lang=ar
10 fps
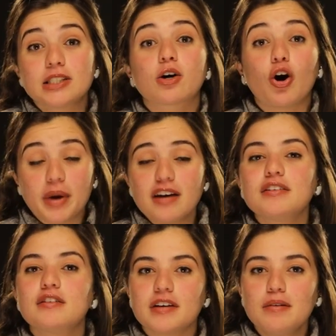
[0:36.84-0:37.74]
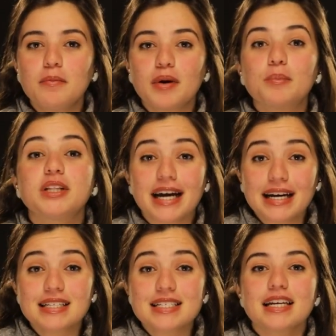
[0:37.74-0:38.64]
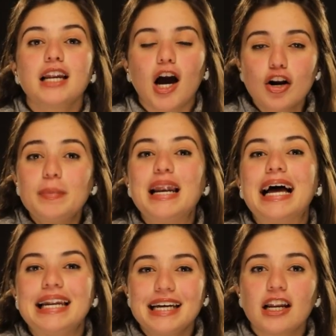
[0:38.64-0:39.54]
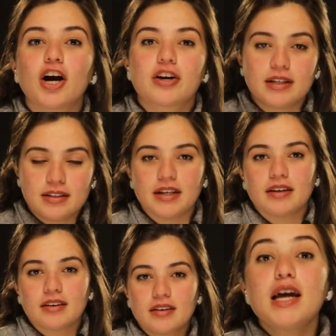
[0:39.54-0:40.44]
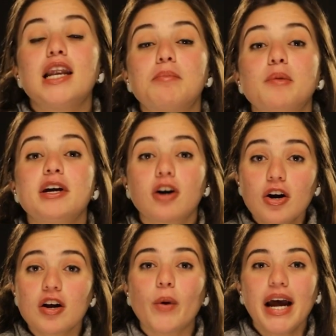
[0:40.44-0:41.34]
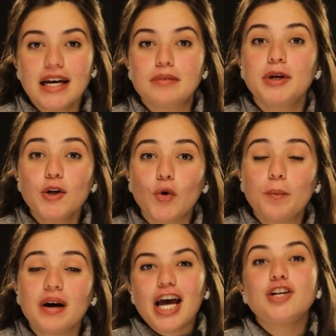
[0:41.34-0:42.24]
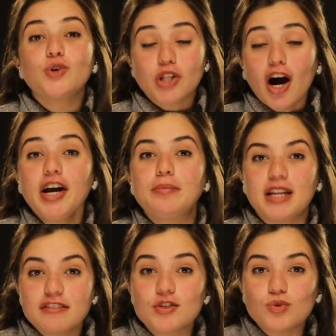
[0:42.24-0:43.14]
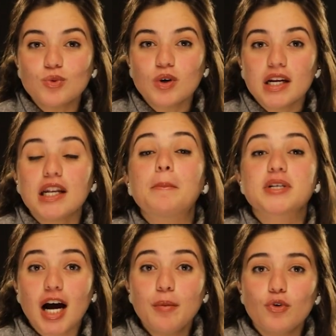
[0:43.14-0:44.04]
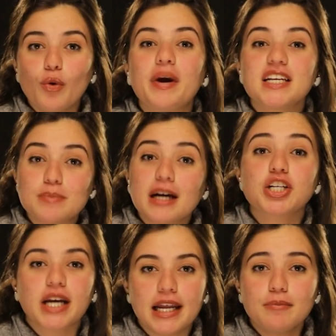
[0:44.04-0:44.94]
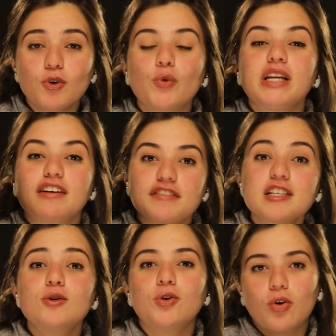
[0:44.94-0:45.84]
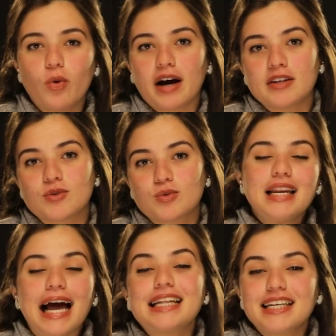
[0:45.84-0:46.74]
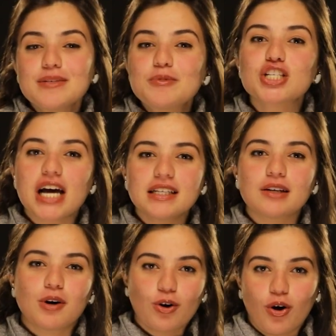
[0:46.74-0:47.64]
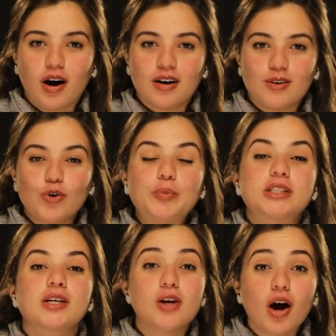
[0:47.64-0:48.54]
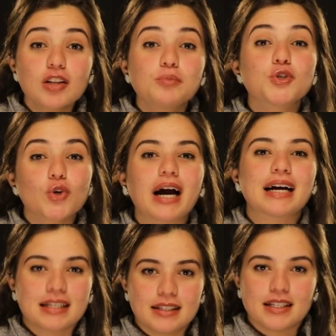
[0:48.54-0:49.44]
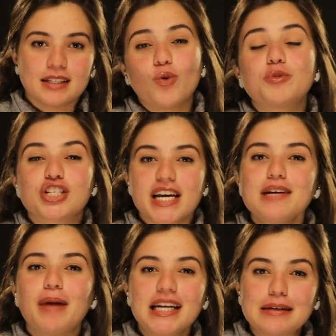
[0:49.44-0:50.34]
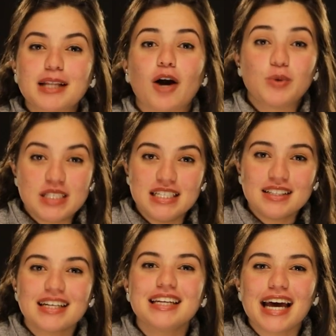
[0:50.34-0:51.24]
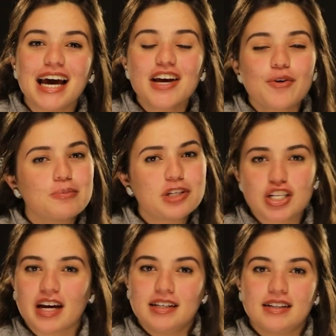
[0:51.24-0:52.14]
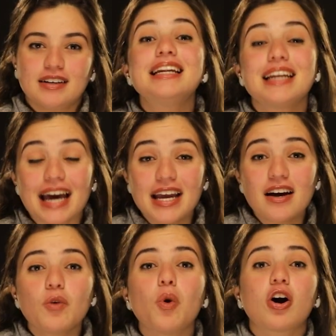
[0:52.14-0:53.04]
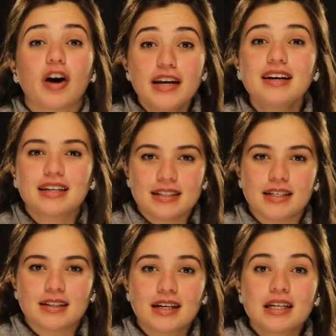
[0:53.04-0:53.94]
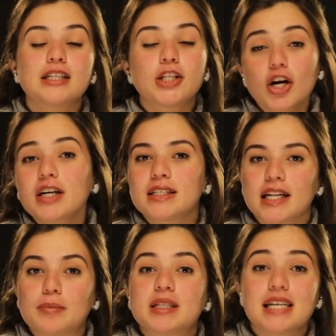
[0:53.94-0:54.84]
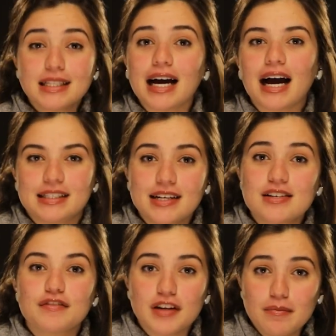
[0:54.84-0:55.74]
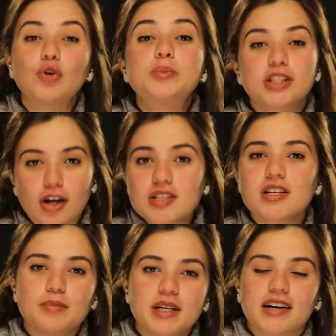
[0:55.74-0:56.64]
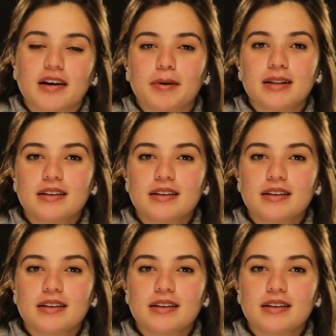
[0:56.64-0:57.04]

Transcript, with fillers: الانتقامية في الفيلم بتعكس الحرب الأهلية الأيرلندية لما بيقرر واحد منهم إنه يضحي بنفسه لما صاحبه ما يسمعش كلامه وينفذ له اللي هو عايزه الاحداث مش سهل توقعها وبتتصاعد بسرعه جدا ومش زي ما احنا متعودين النهايه مش سعيده النهايه واقعيه جدا لدرجه انك بتصدق احداث الفيلم وبتتاثر بيها كمان